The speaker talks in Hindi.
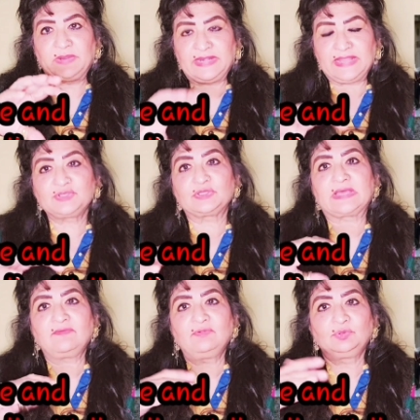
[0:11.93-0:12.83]
बर्लिन जो
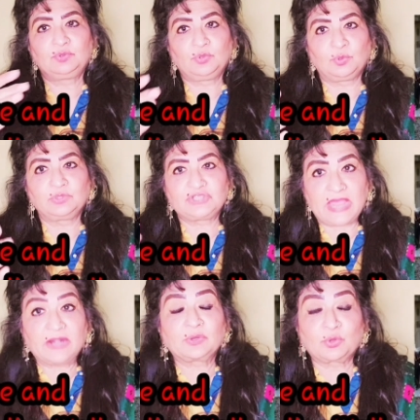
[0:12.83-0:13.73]
था वो दो
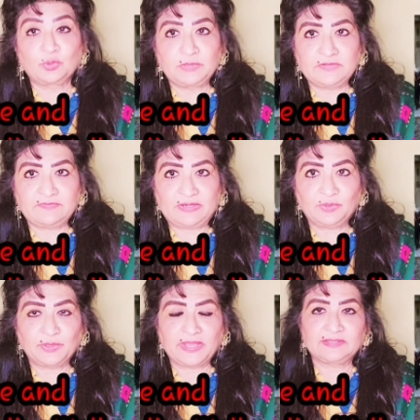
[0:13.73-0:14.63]
चार टुकड़ों में
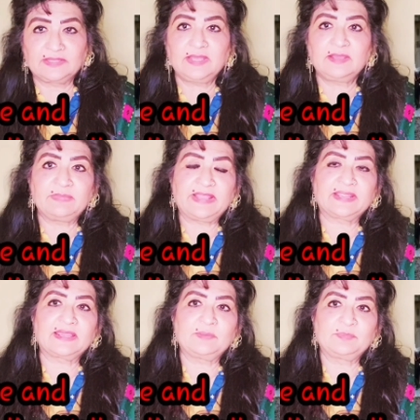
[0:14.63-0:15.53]
डिवाइड हो गया था
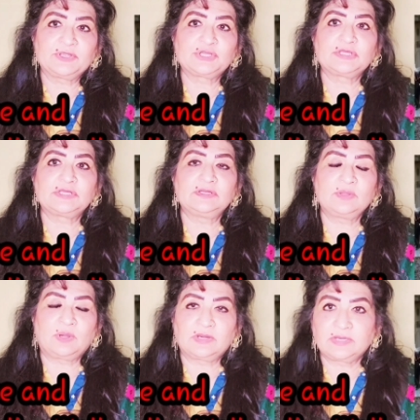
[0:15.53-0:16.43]
अमेरिका ब्रिटेन
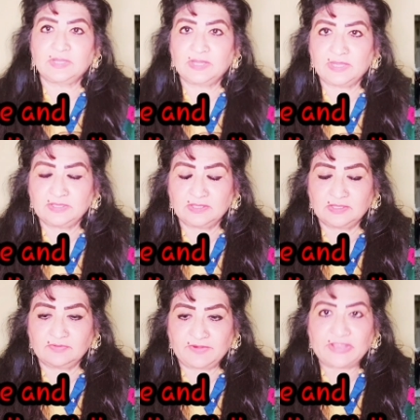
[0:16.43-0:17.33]
और
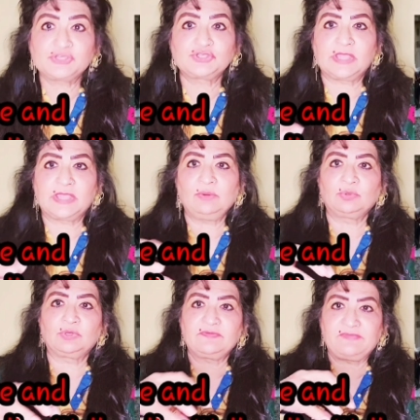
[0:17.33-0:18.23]
फ्रेंच uh, uh, जो है
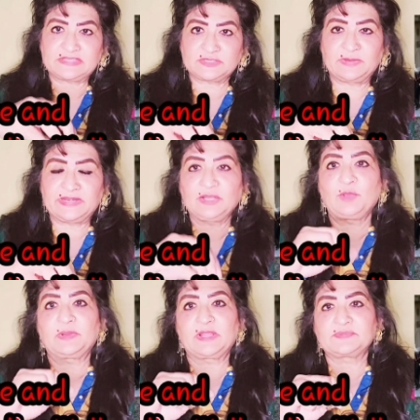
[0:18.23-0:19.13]
उन्होंने वेस्ट बर्लिन
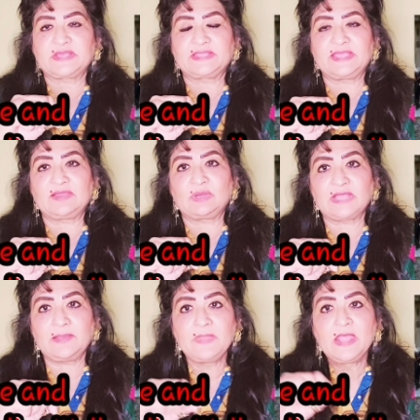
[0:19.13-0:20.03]
के ऊपर कब्जा किया हुआ
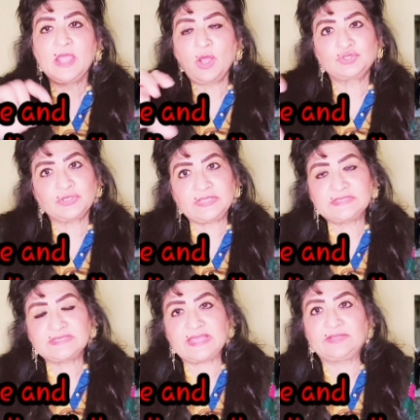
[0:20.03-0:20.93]
था और जो
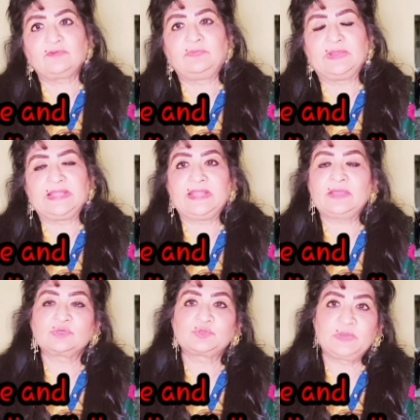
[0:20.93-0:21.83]
ईस्ट साइड ऑफ बर्लिन है
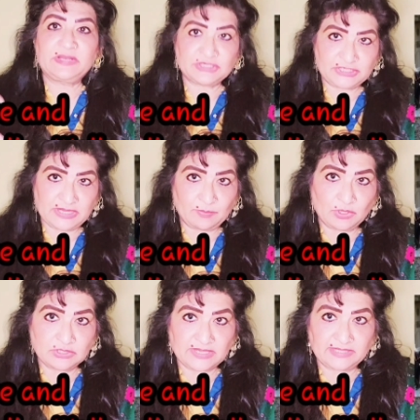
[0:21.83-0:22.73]
उस पर रशिया
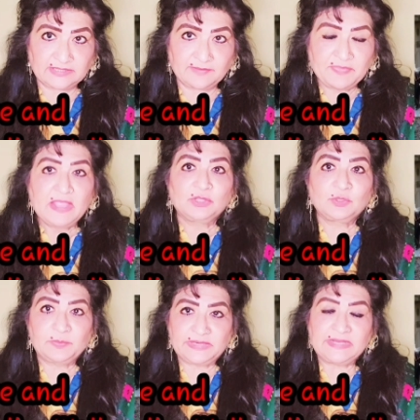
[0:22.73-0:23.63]
पहुंच गया था
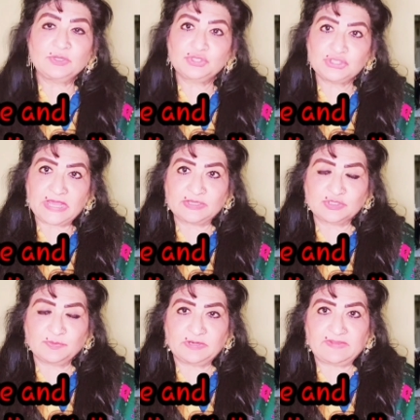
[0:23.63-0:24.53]
तो बर्लिन को चार
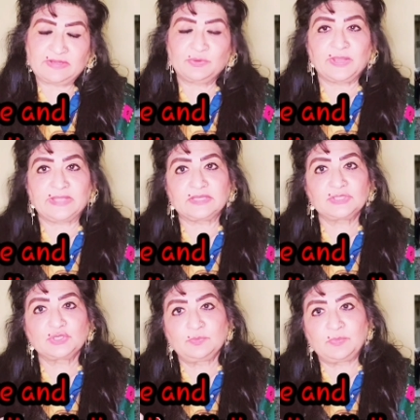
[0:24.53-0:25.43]
हिस्सों में डिवाइड हो गया था
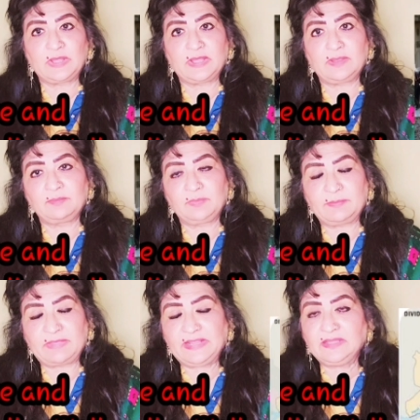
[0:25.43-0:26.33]
जो
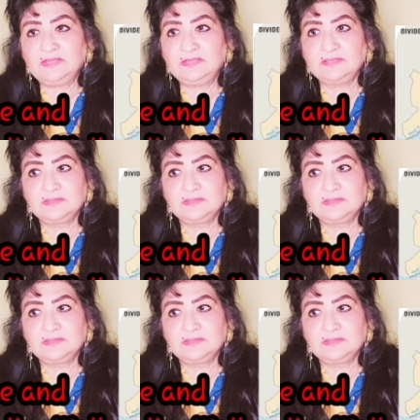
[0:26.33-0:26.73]
अमेरिकन